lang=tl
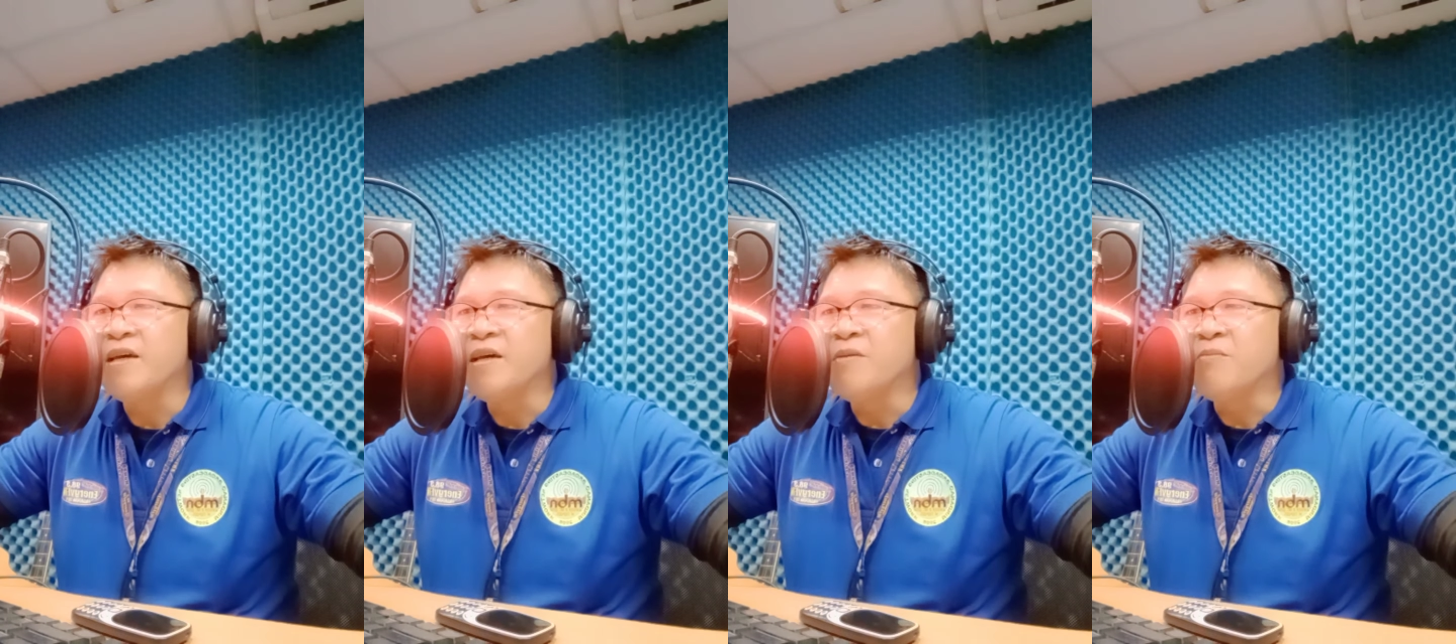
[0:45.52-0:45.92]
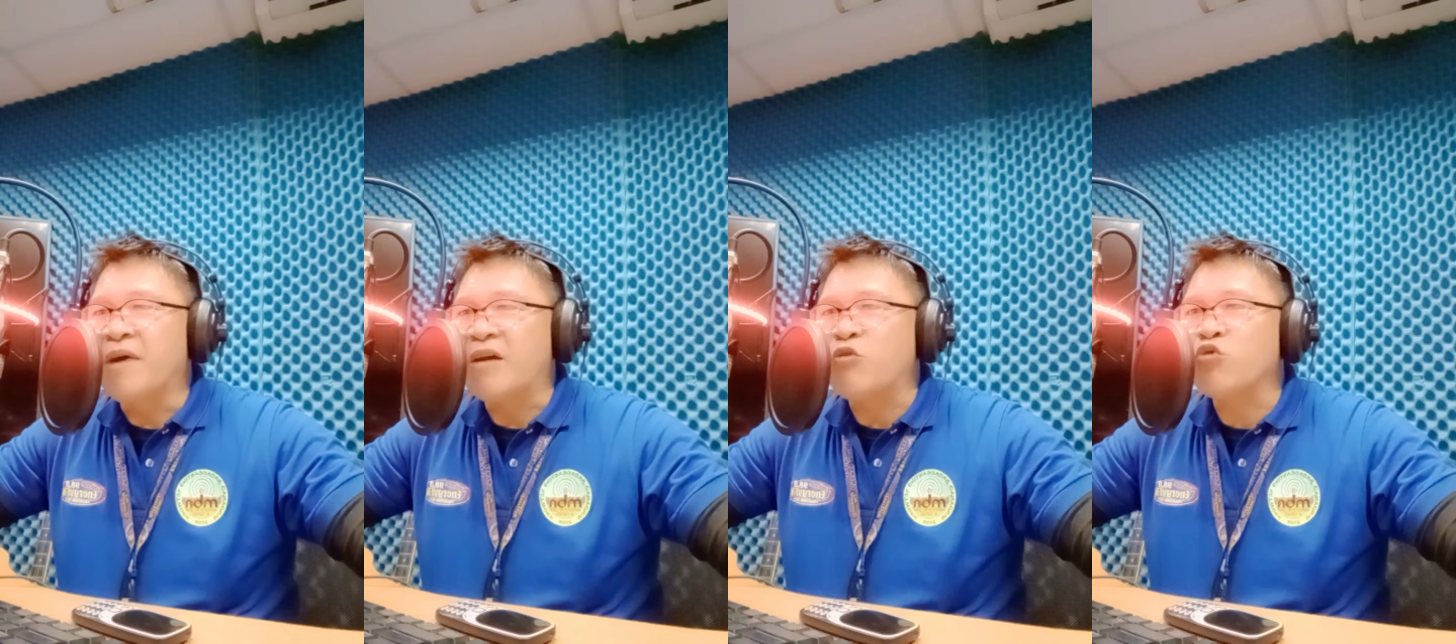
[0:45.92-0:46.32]

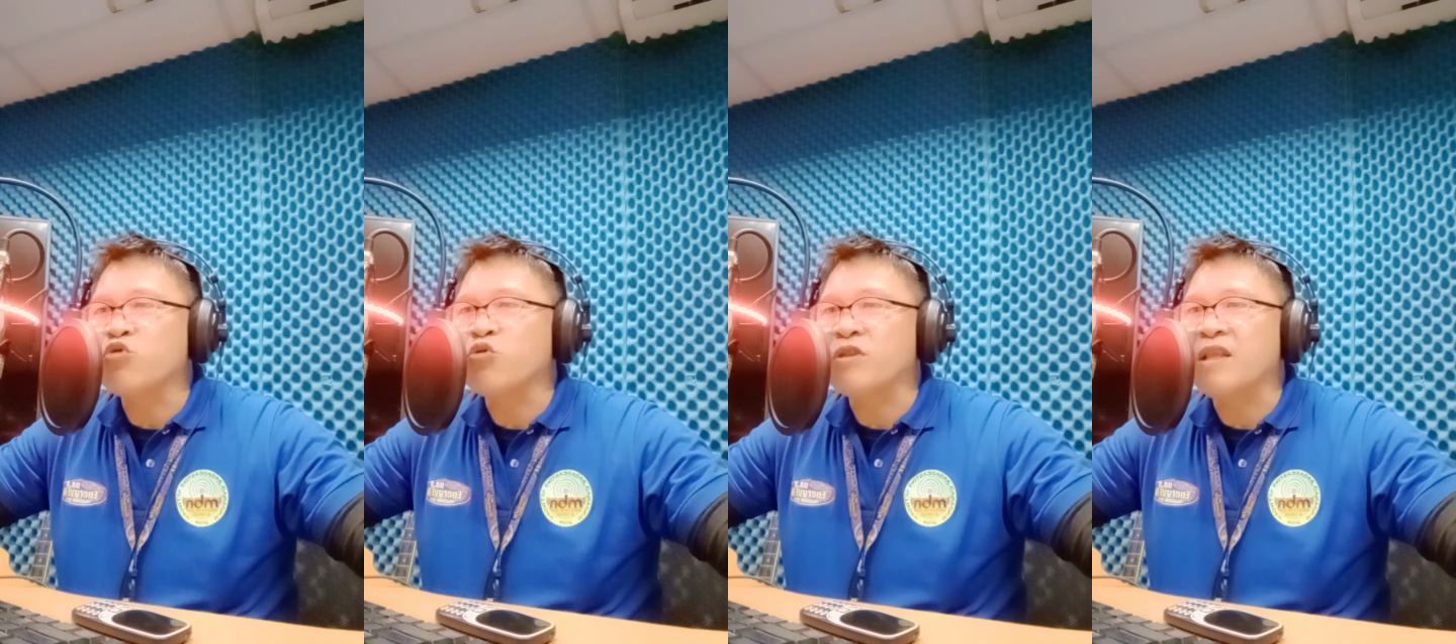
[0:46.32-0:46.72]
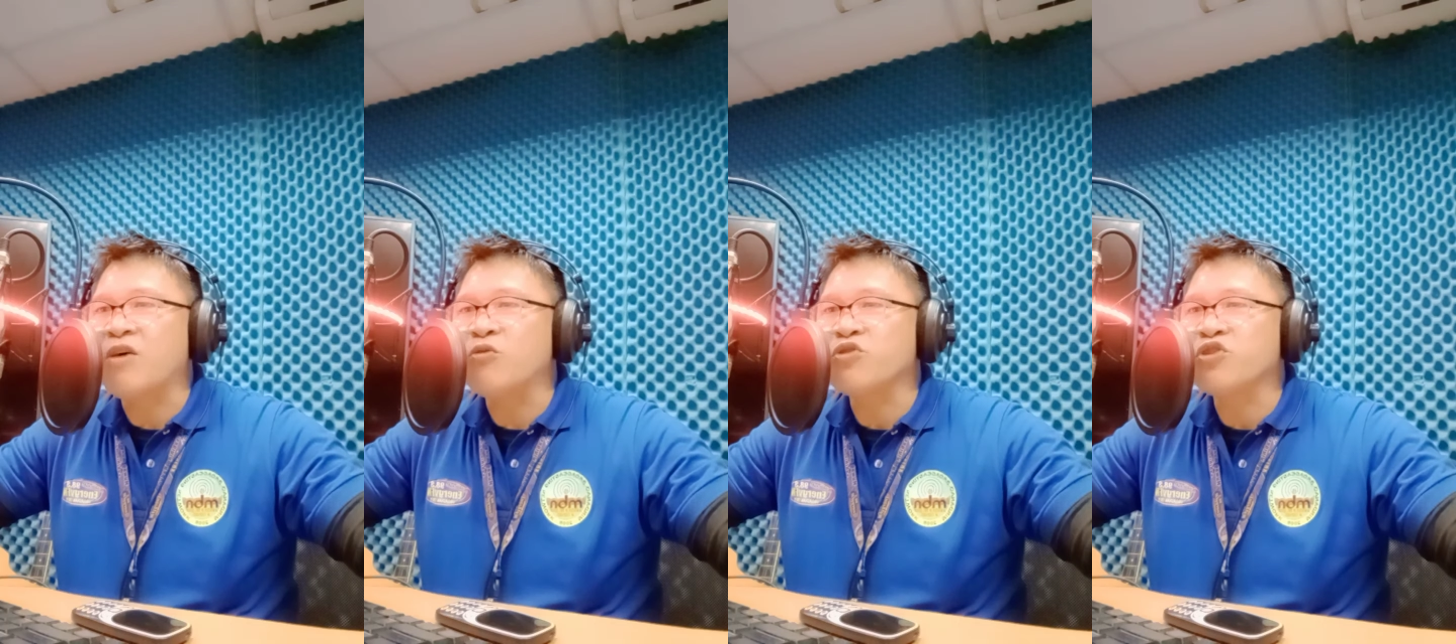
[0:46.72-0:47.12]
Manglusot
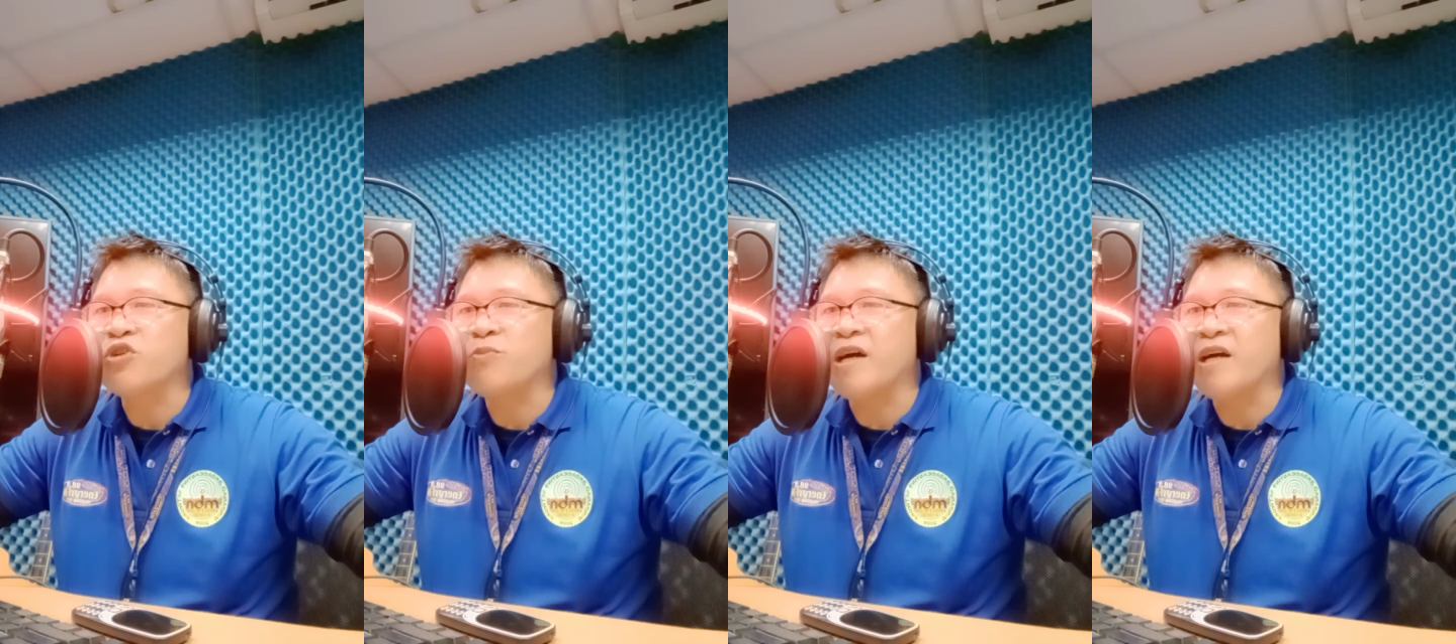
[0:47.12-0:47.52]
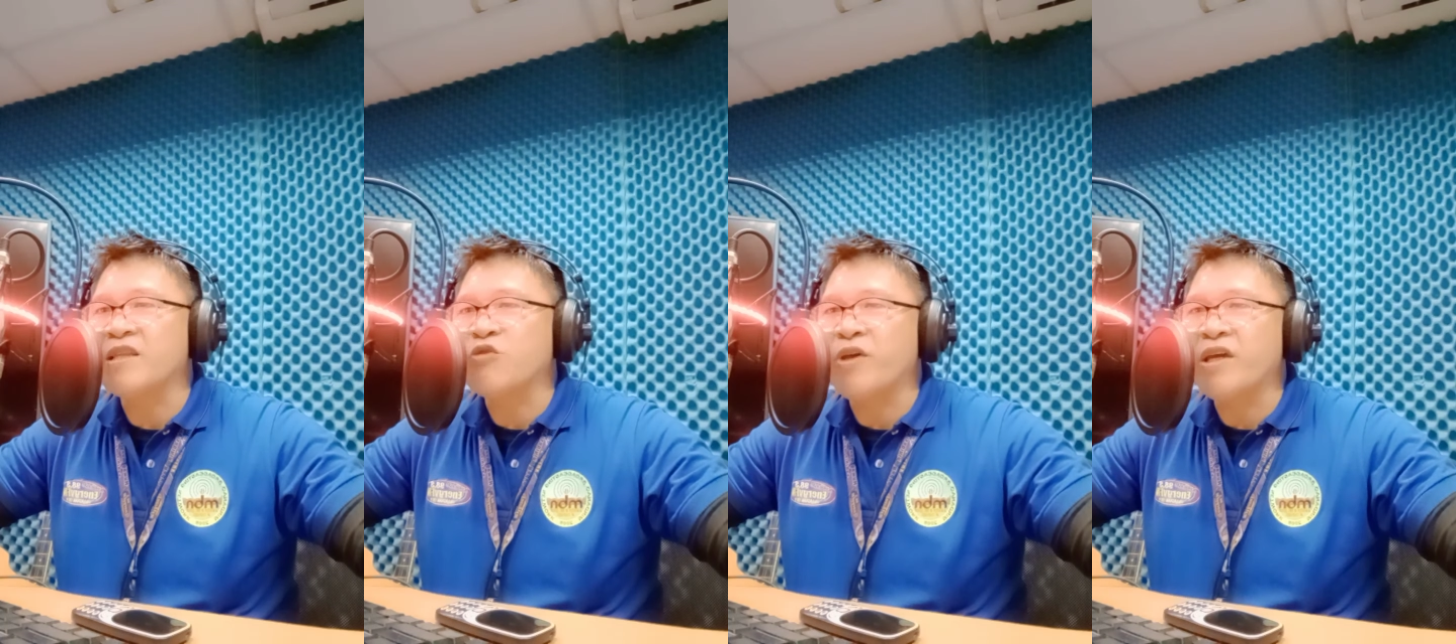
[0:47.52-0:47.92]
lahos sa mga
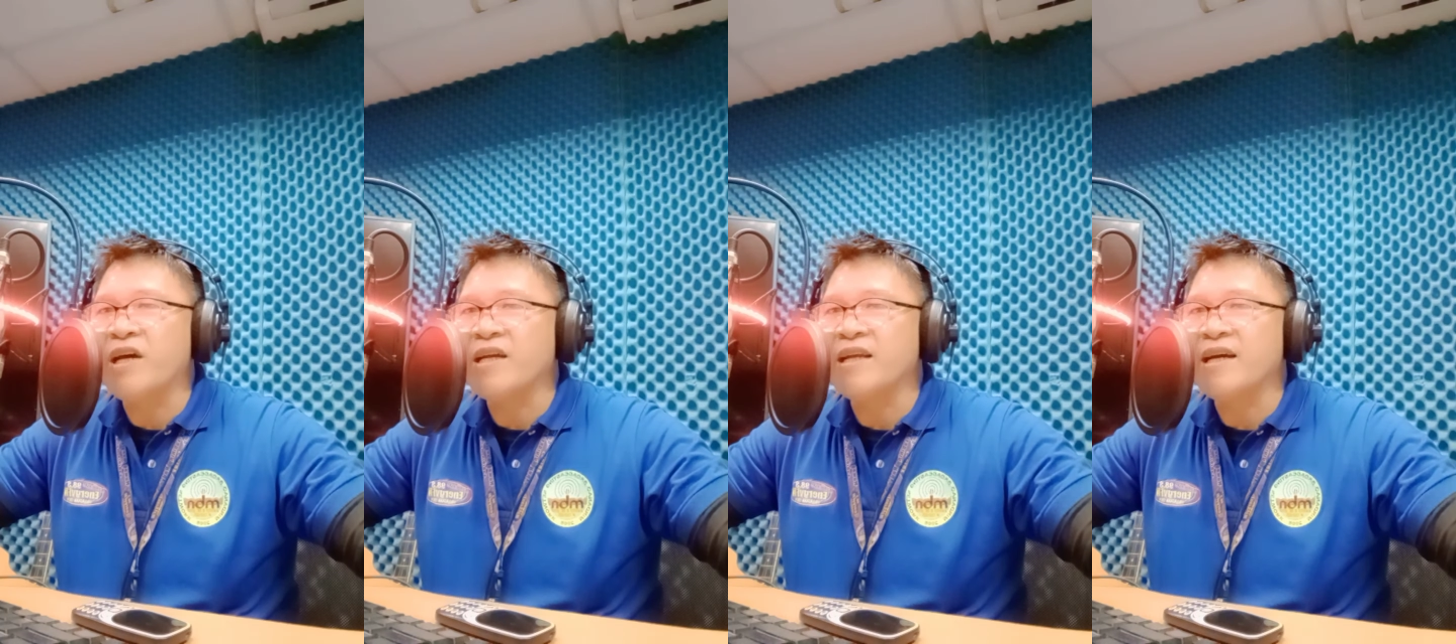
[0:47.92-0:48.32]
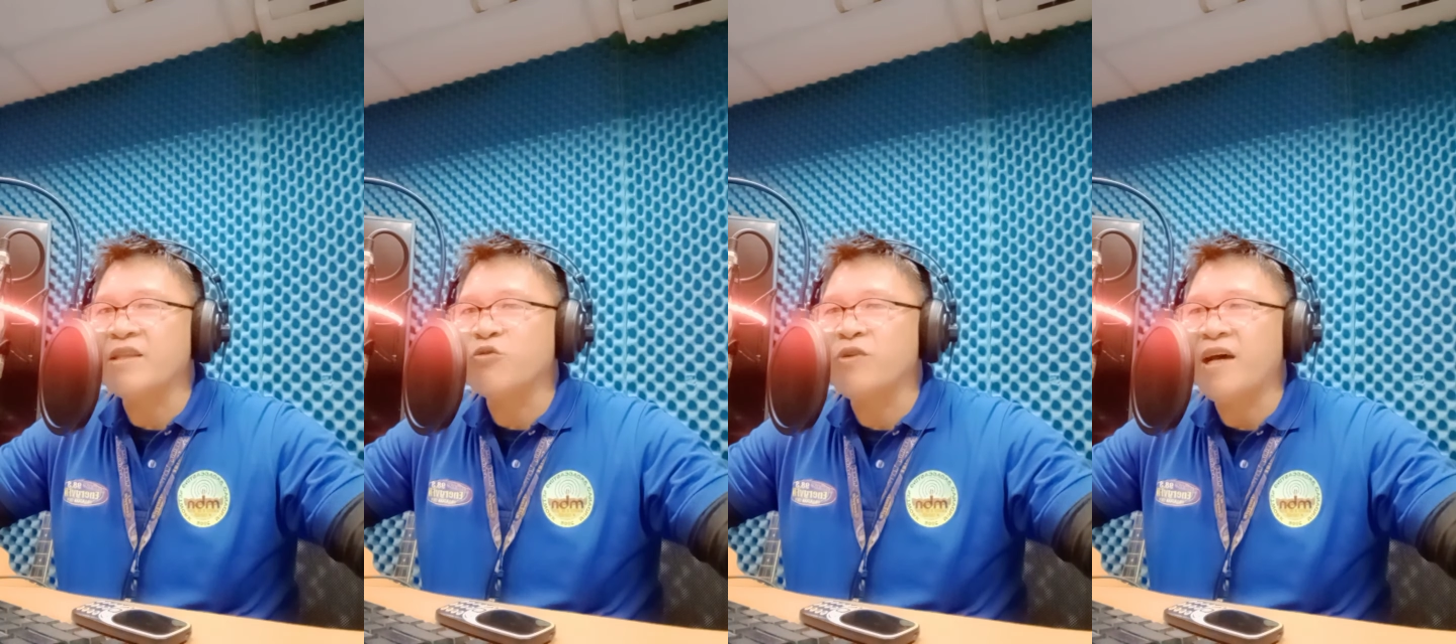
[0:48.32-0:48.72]
katuigang nga
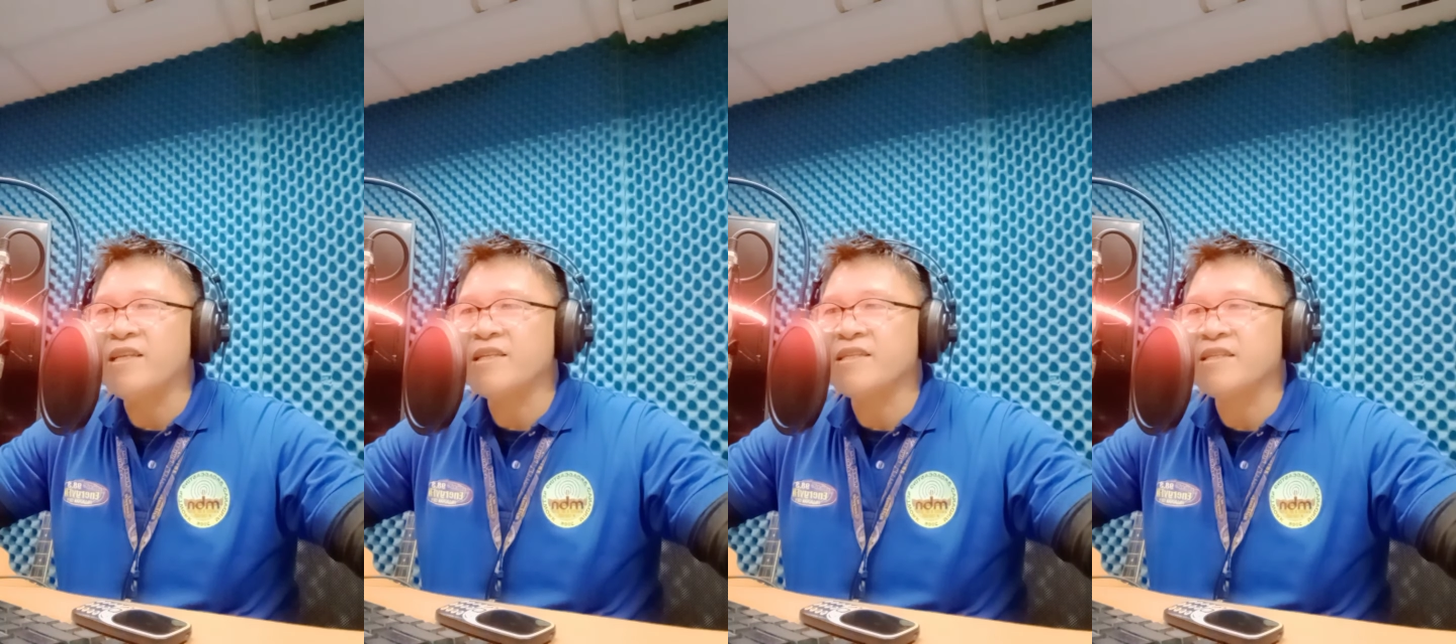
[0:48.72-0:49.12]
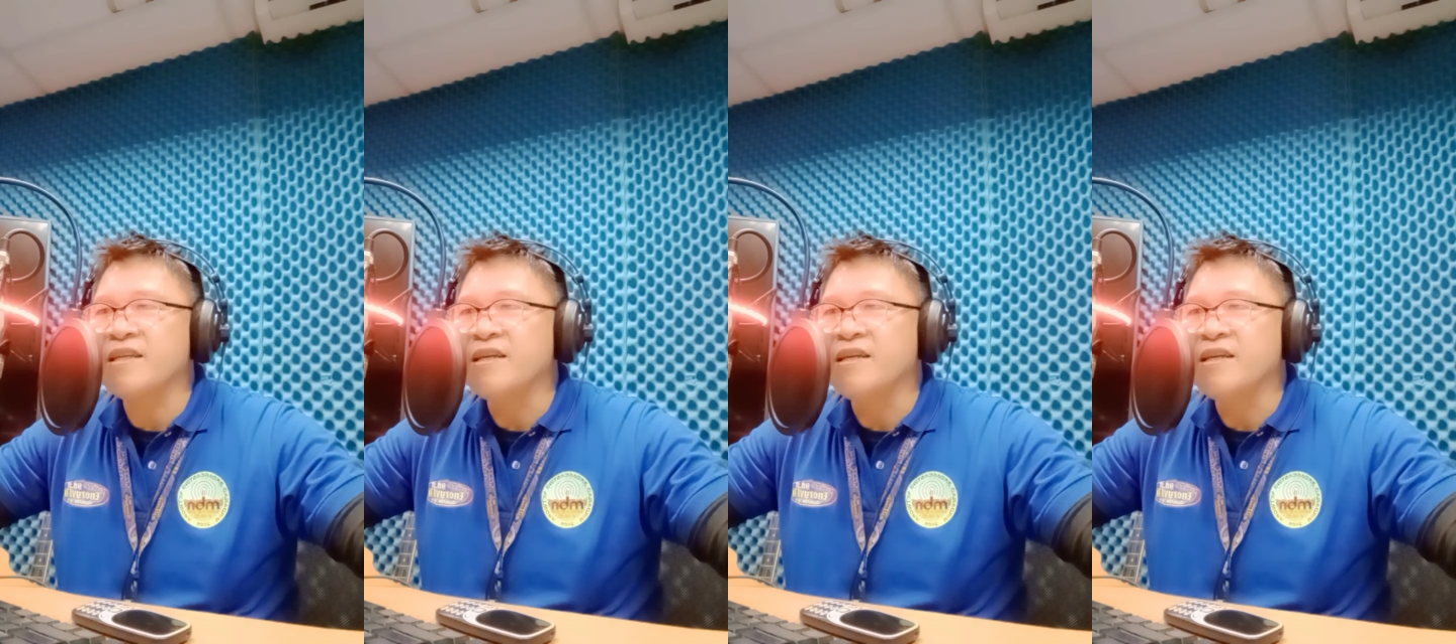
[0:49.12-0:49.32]
tunas